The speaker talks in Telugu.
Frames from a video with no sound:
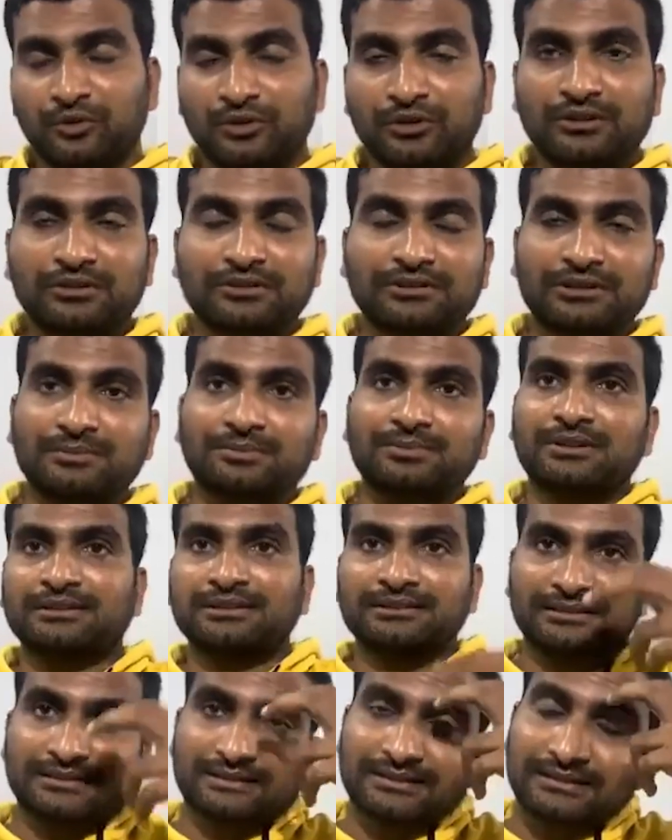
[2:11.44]
పోలవరం
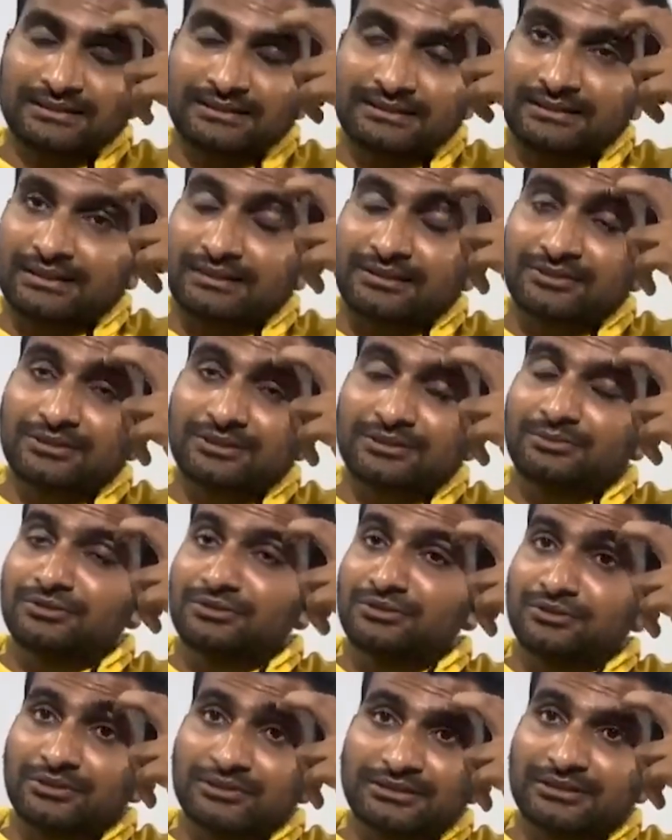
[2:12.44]
ప్రాజెక్టుకి ఎంతవరకు
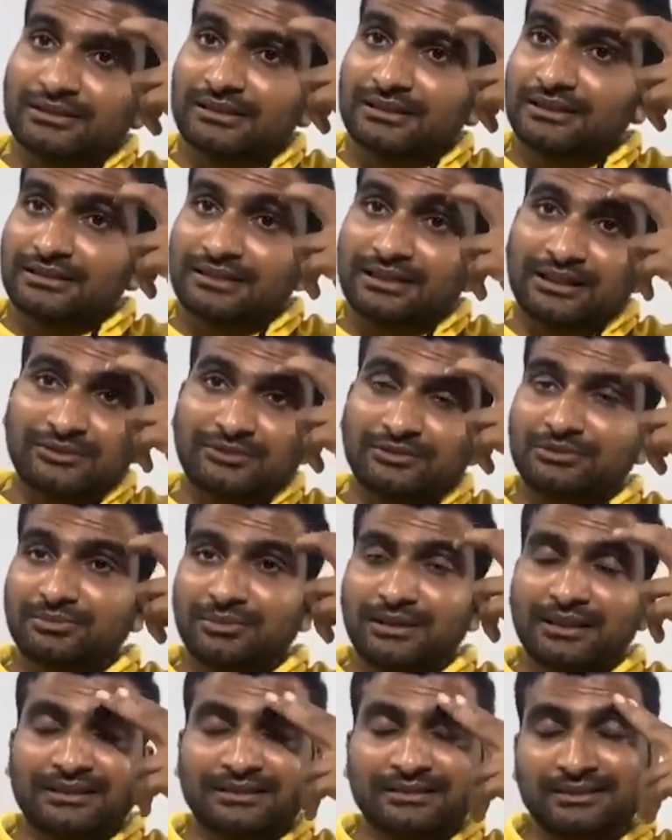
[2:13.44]
ముందుకు వచ్చిందని దాని గురించి
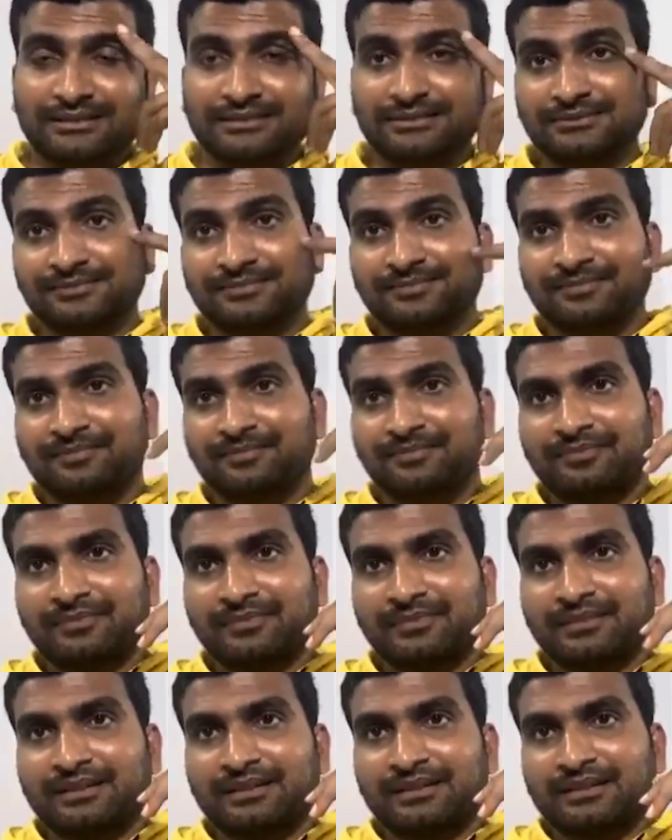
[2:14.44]
మాట్లాడు
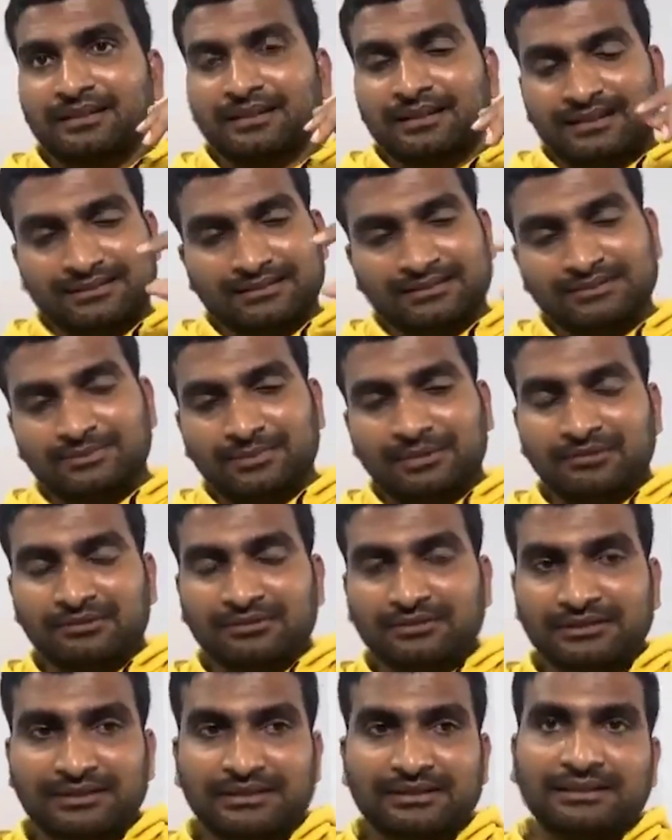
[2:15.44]
అసలు
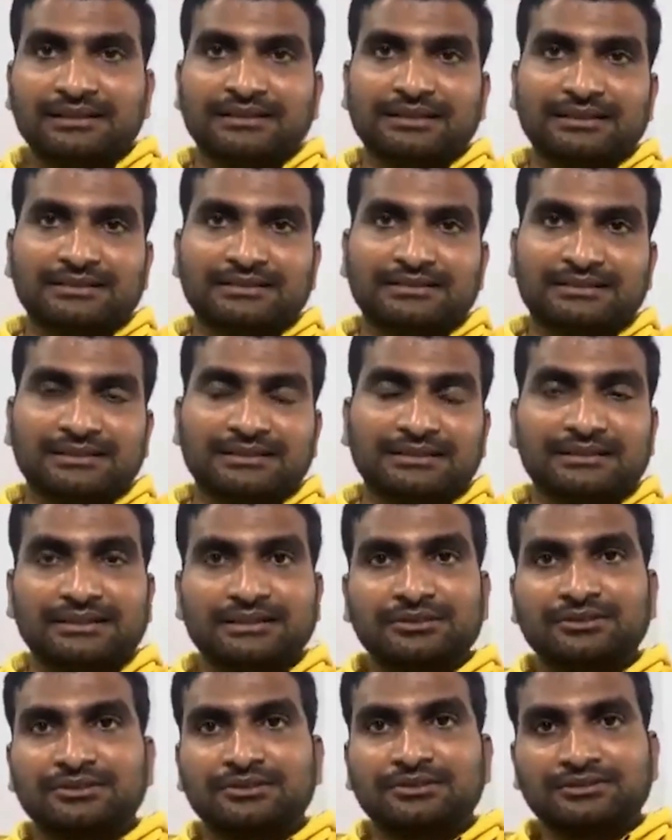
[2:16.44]
పవన్ కళ్యాణ్ గారి
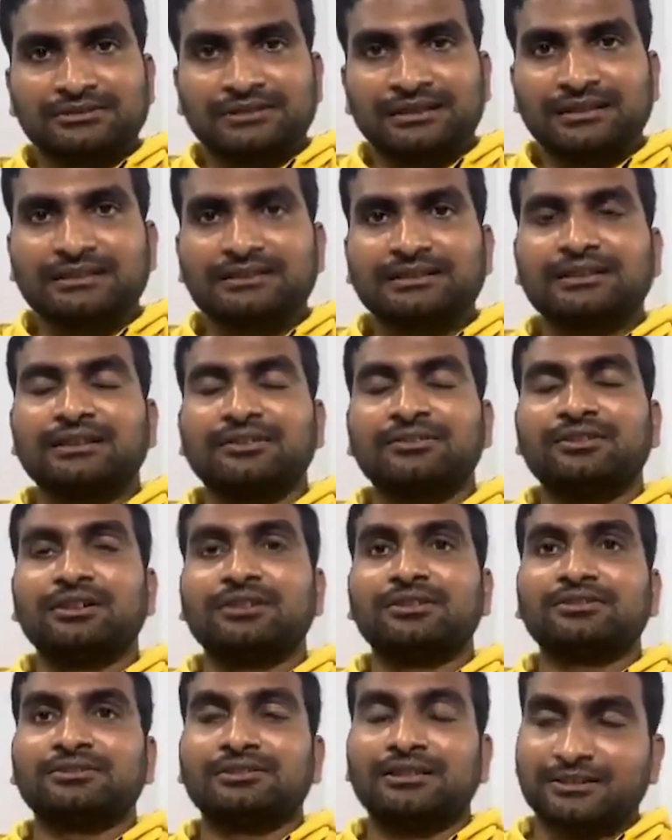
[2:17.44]
స్థితిగతులు జనసేన
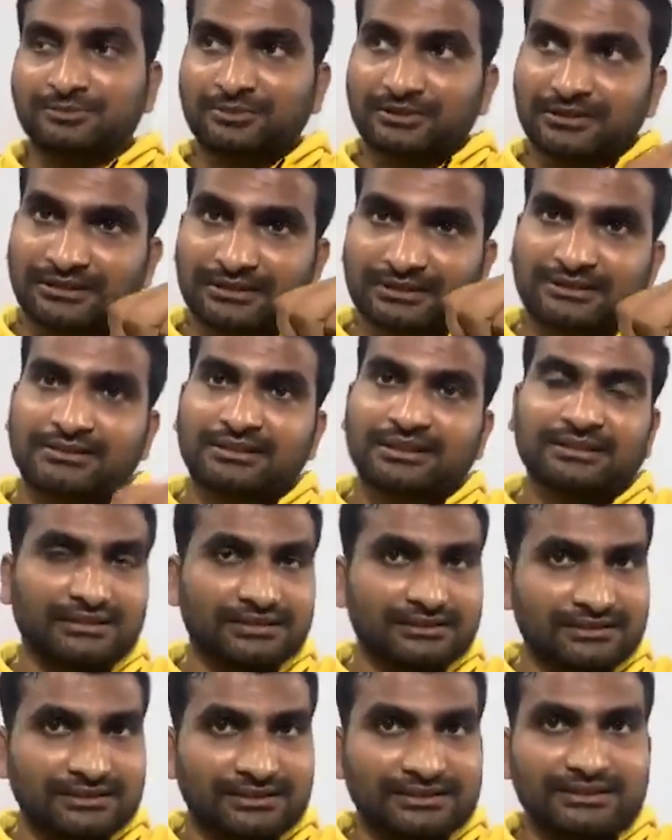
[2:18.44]
వాళ్ళు ఎక్స్పెక్టేషన్ అంత
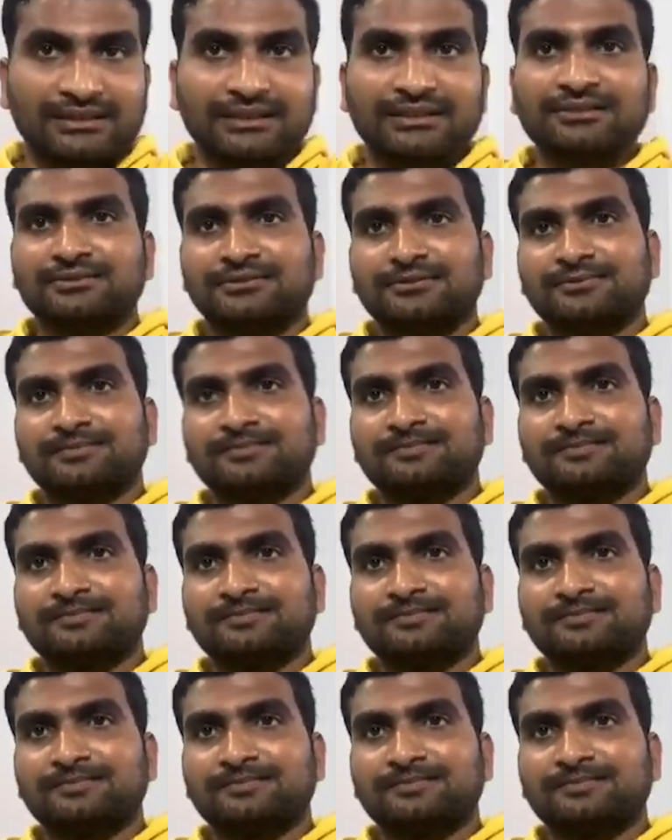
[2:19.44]
అయితే లేదు